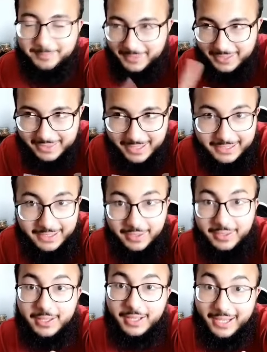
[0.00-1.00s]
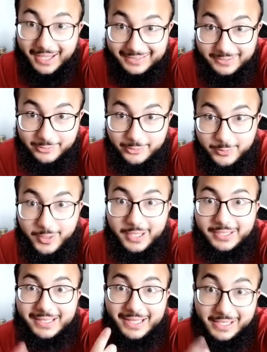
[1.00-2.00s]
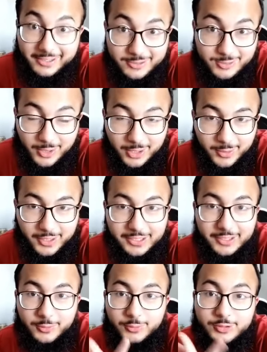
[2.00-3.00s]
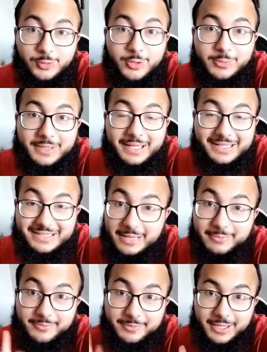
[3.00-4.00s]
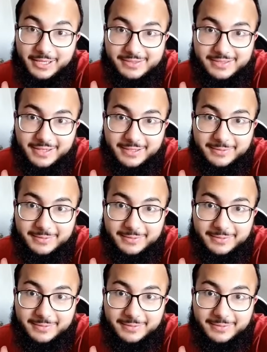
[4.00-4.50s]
مرة ثانية حدد العنوان اقرأ السؤال وحلله ودور الإجابة في المكان الصح